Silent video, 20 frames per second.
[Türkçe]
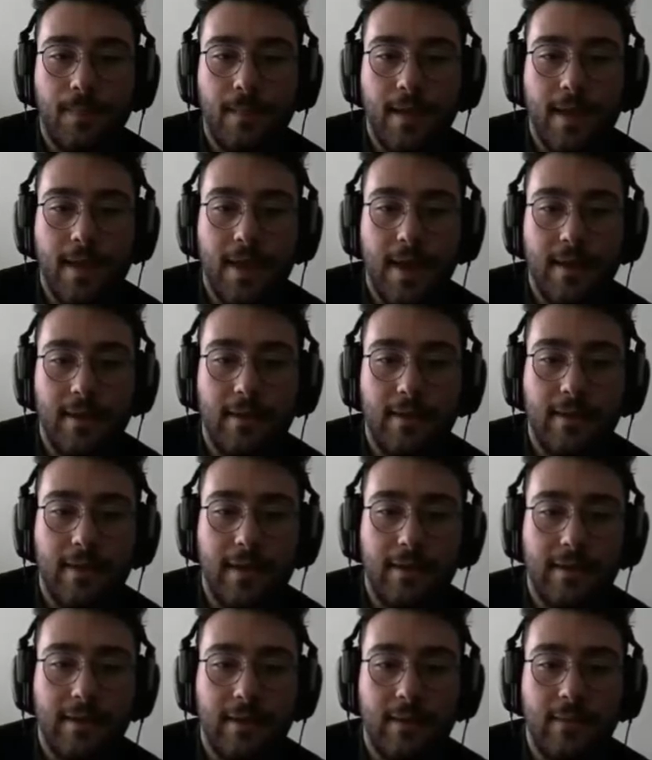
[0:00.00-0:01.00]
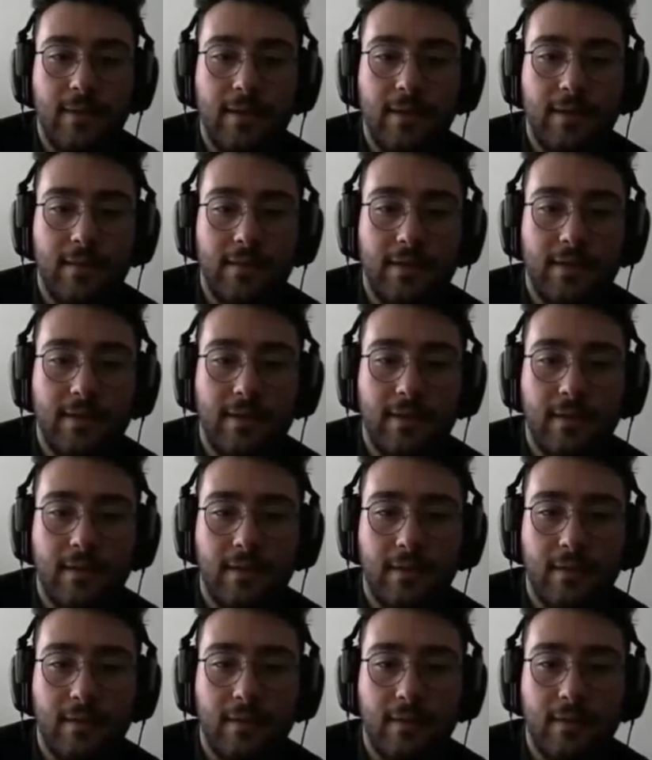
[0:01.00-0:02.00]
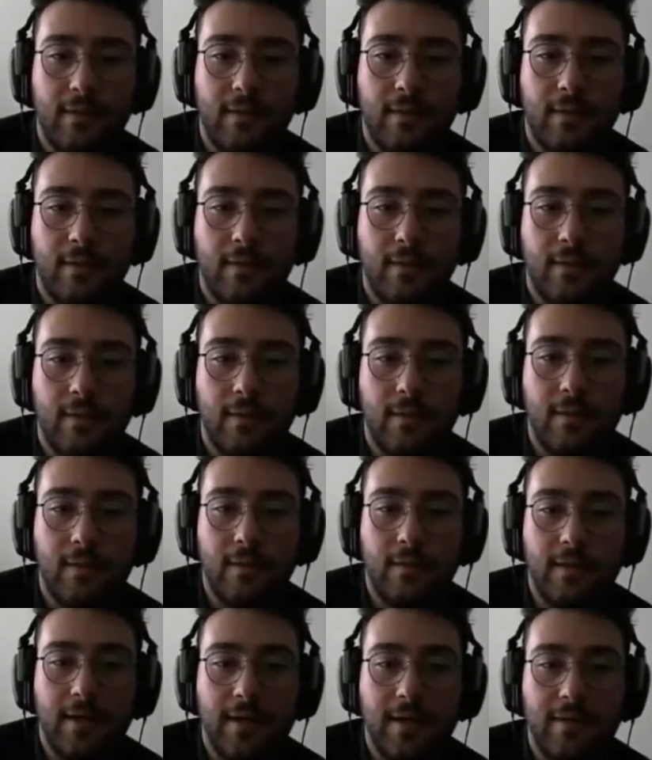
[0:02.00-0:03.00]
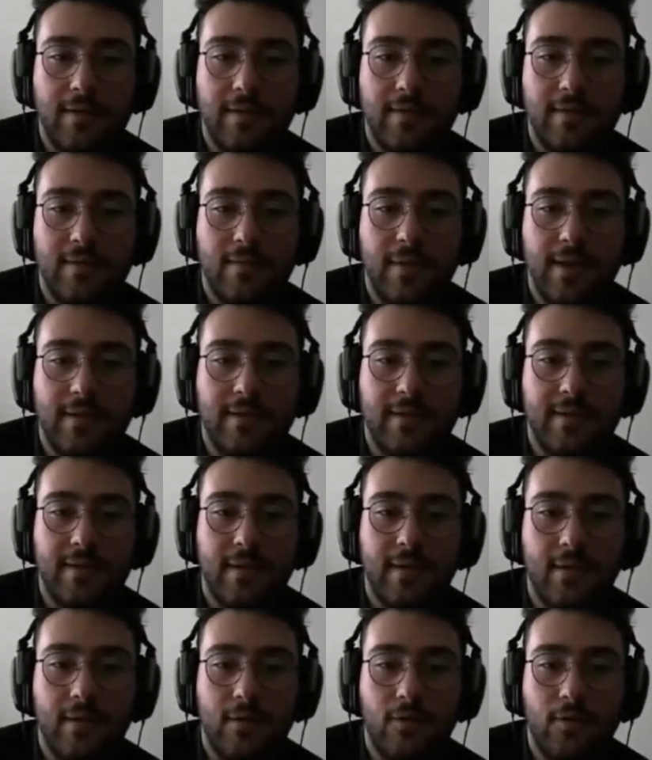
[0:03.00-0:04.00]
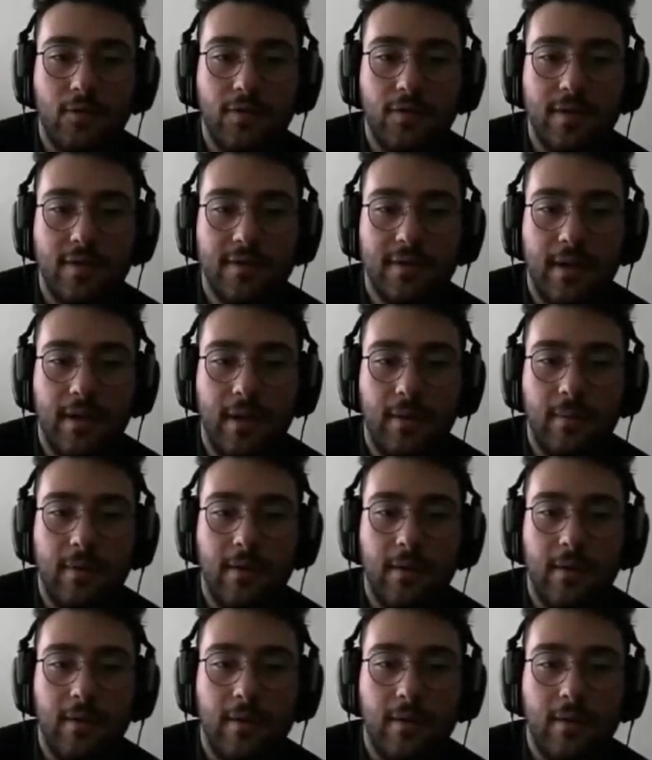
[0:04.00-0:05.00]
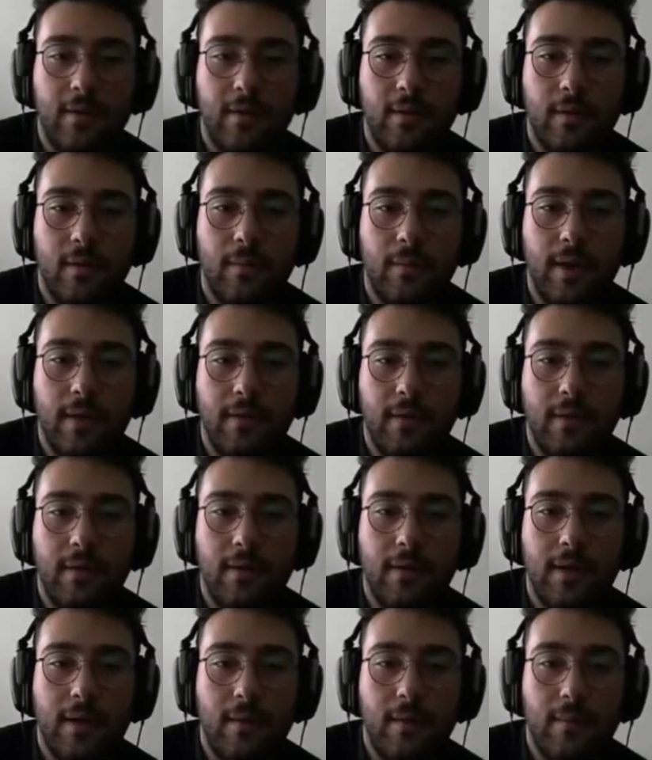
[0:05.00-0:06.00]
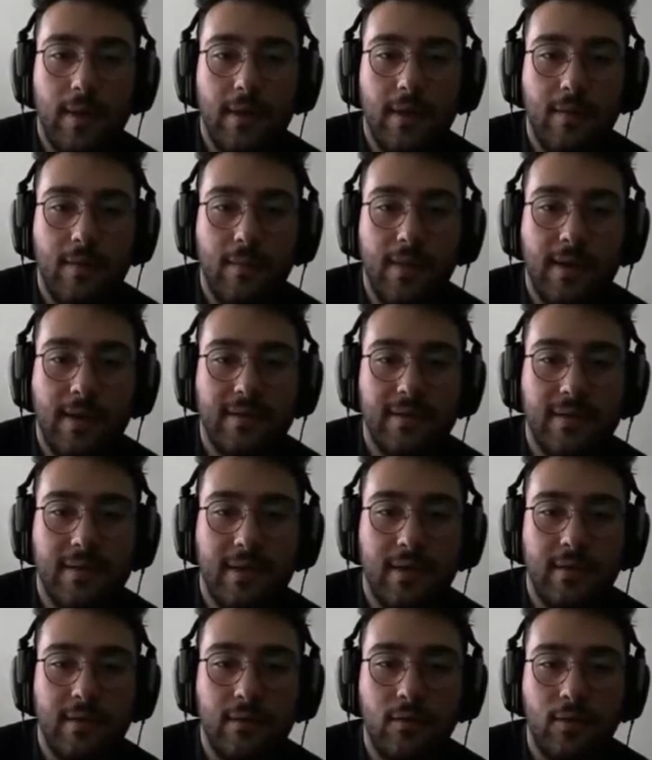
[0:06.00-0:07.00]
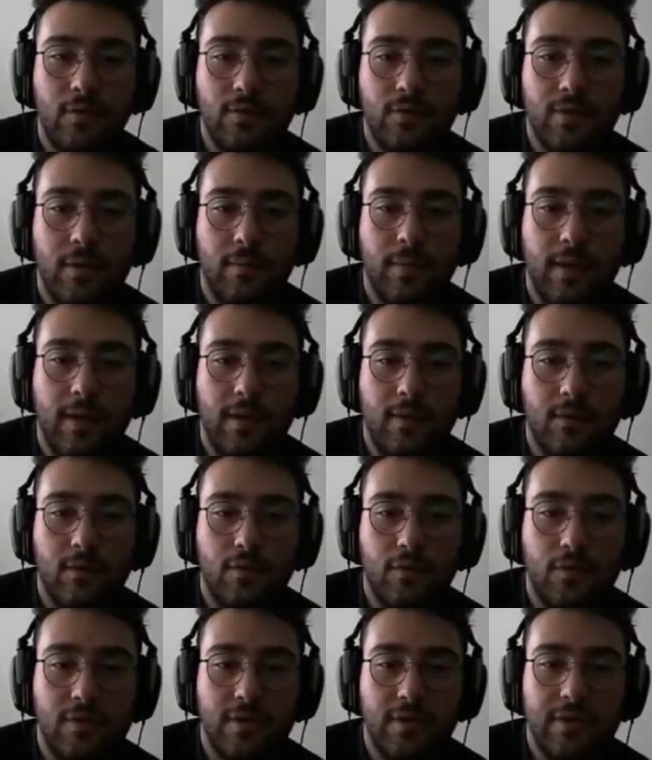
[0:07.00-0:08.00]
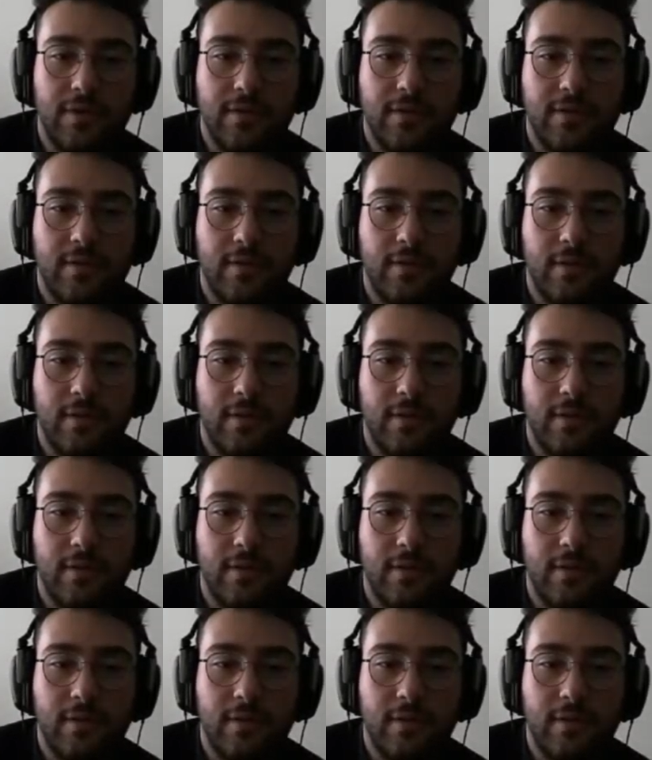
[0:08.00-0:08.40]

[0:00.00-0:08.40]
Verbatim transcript: Yani ne diyebilirim ki? Kendinizi Max'in yerine koysanız abi. Ben de yani ben de Max'in yerinde olsam bana sorsanız.